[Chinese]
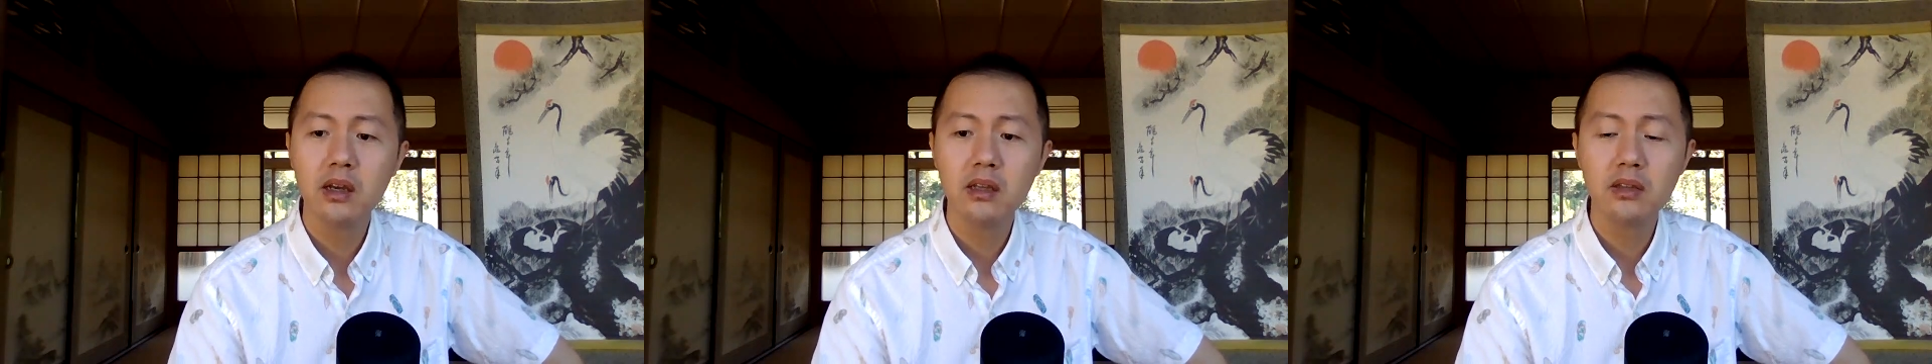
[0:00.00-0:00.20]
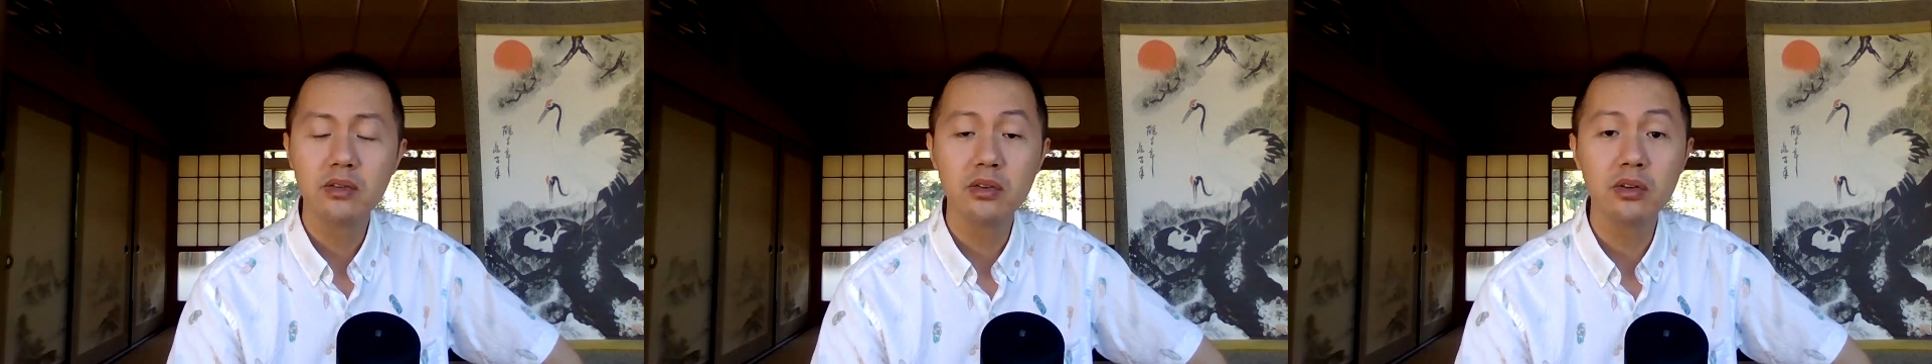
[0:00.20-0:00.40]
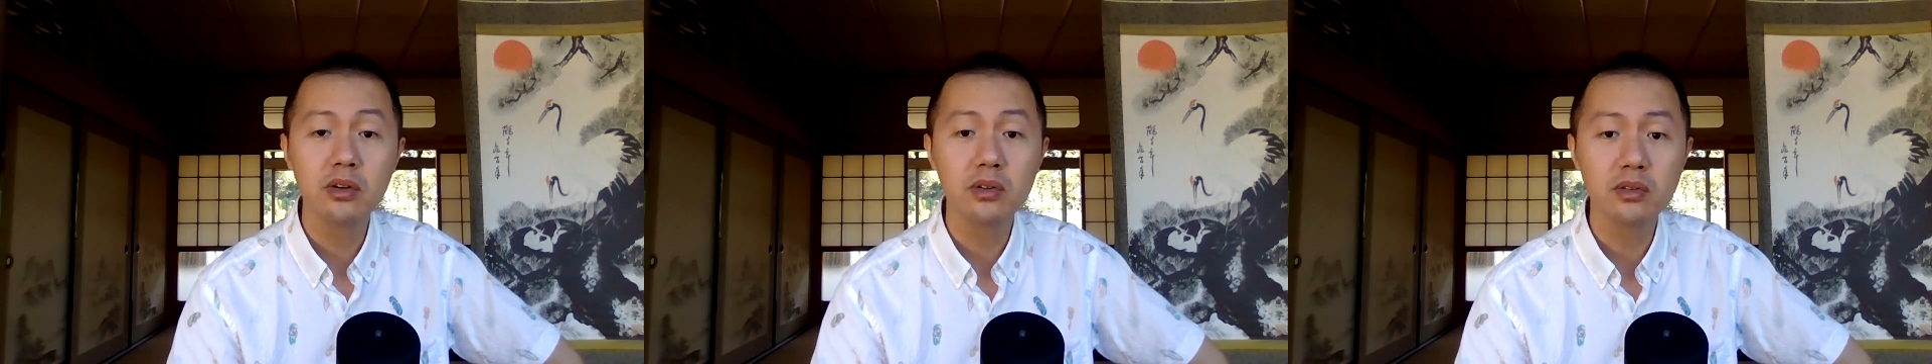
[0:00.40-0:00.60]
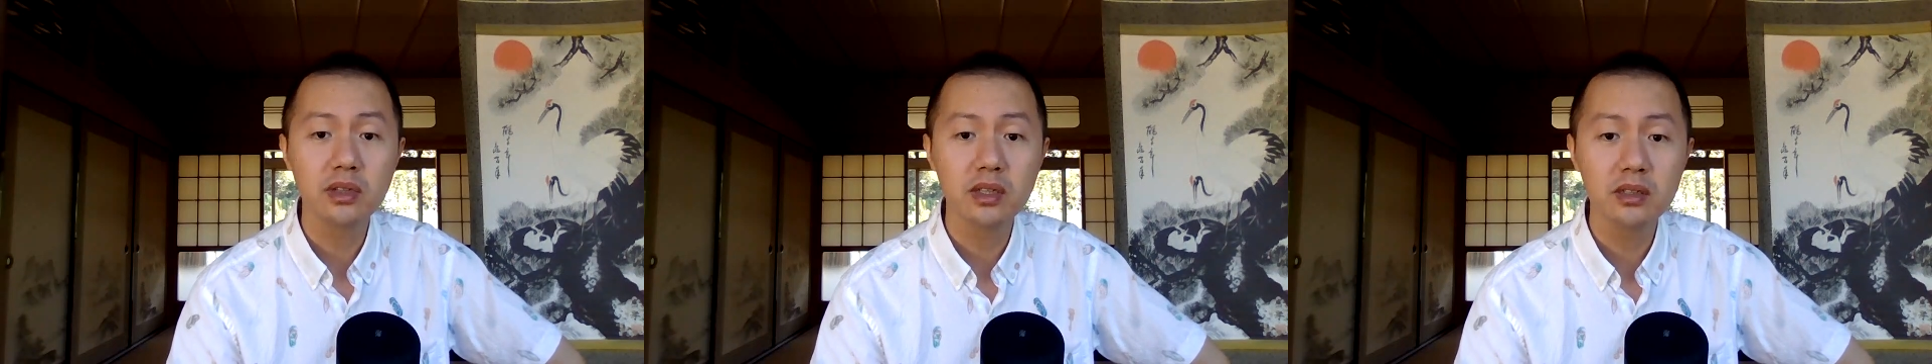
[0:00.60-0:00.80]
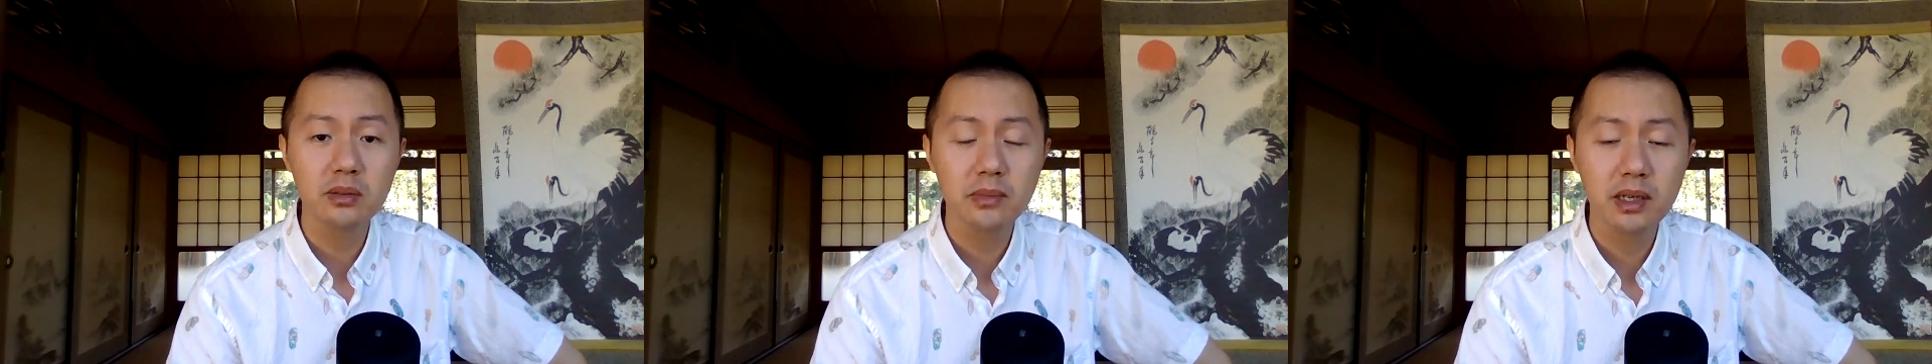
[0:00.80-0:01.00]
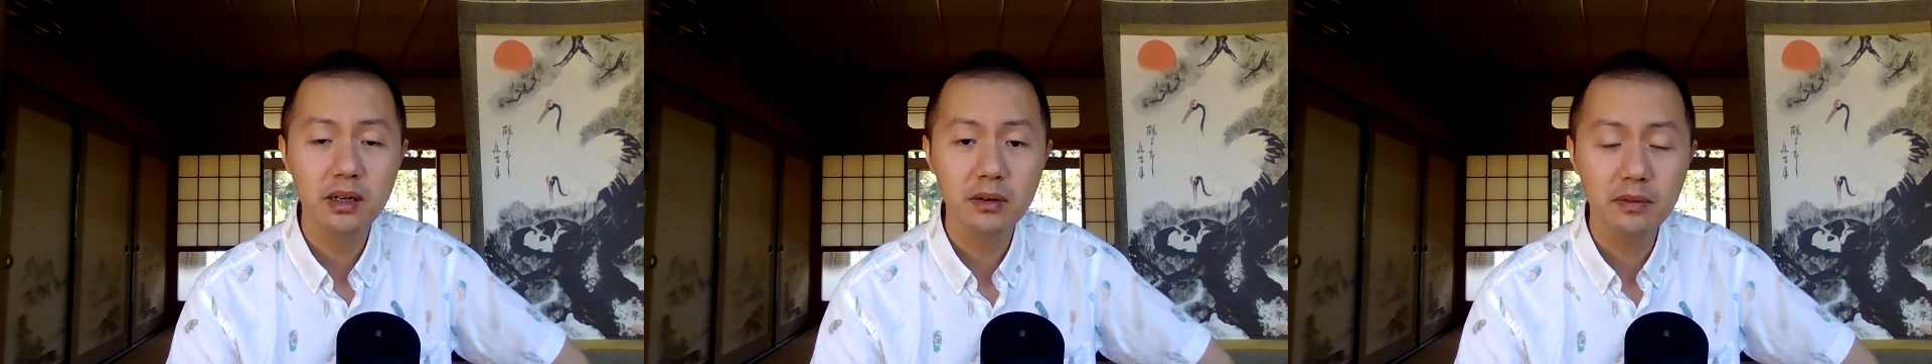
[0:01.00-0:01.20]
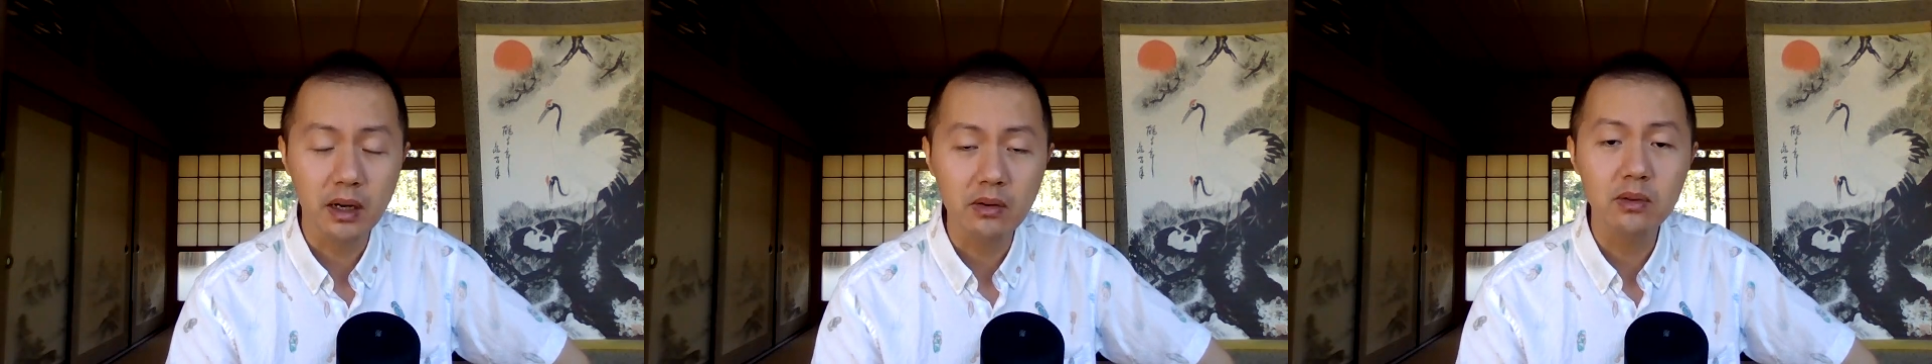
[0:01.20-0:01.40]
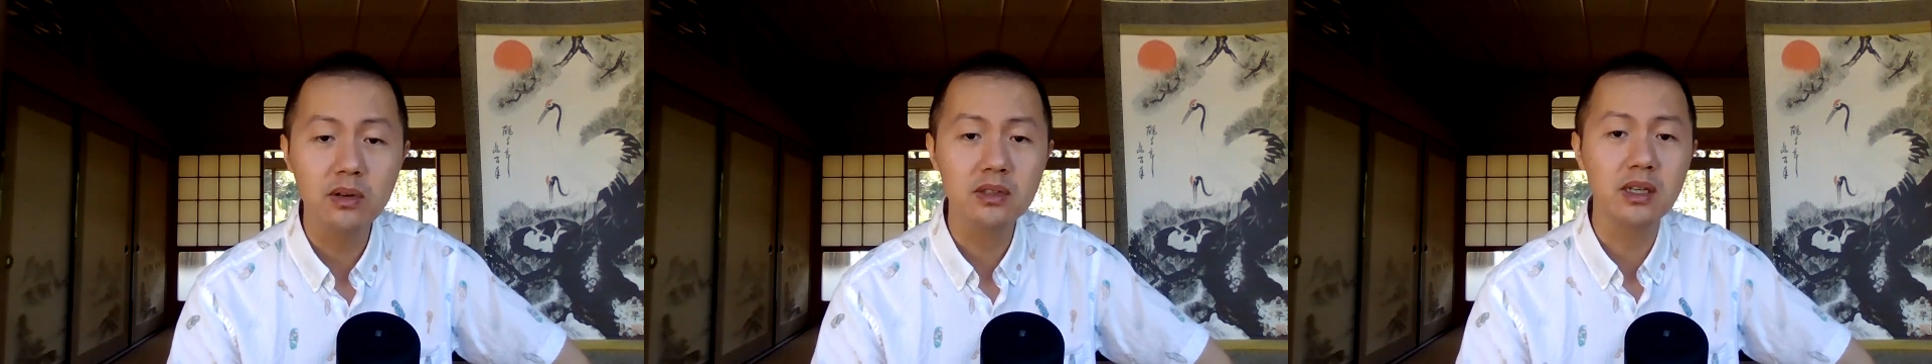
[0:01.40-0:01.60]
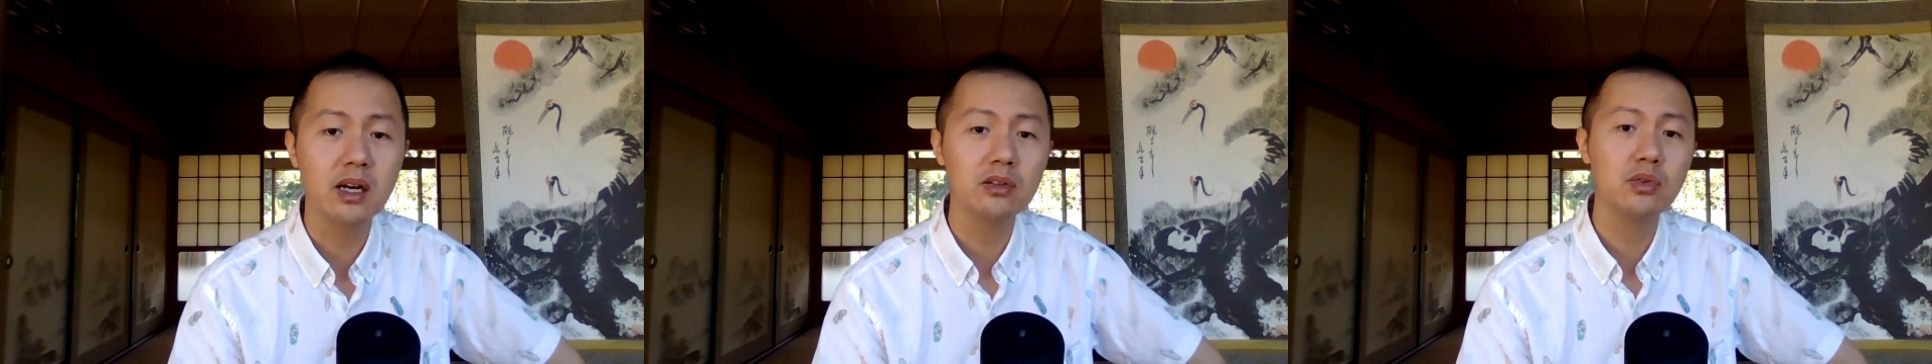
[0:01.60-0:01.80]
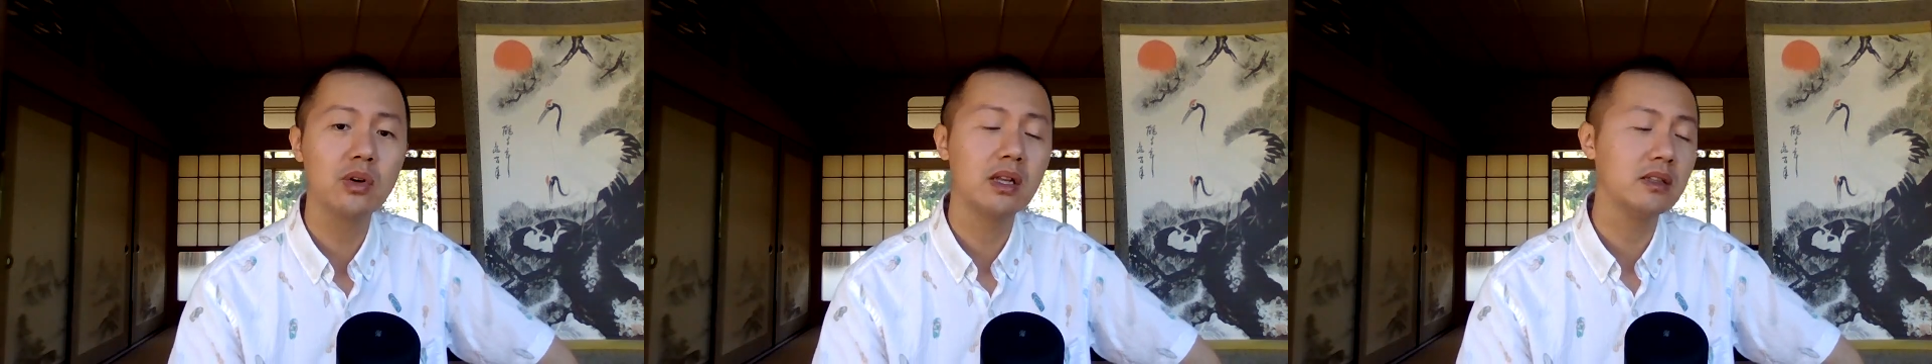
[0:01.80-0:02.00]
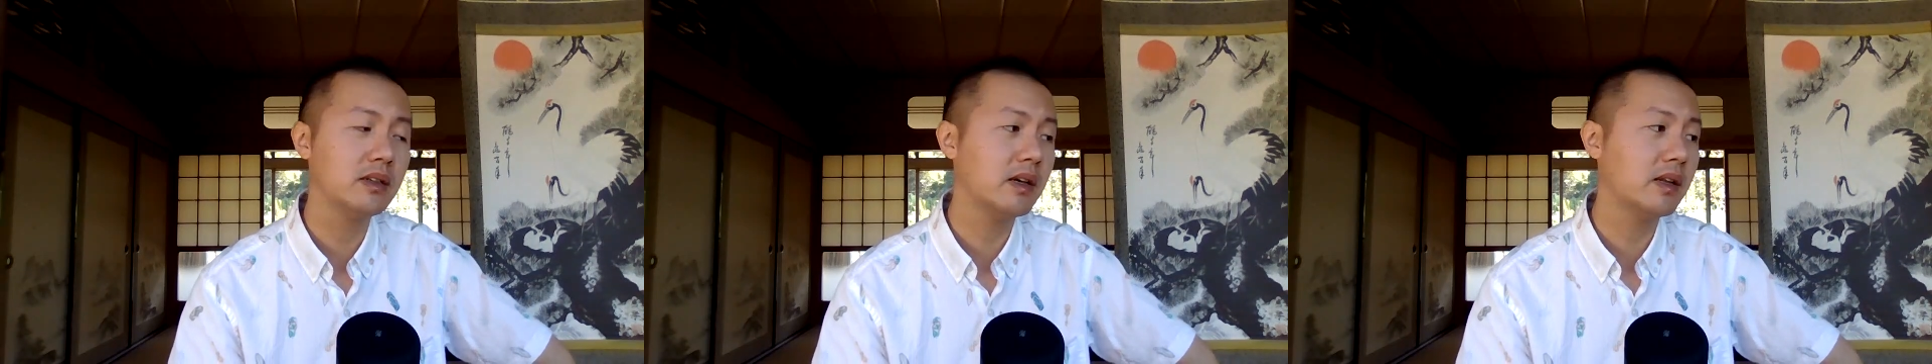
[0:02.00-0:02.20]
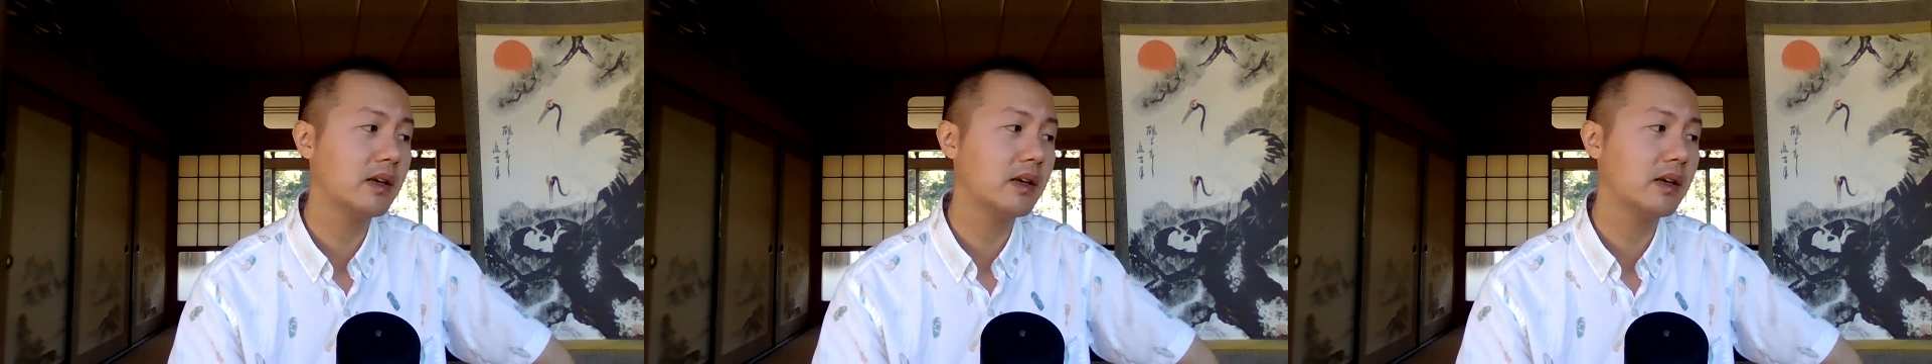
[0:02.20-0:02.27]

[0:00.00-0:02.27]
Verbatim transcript: 就有些什么防火墙软件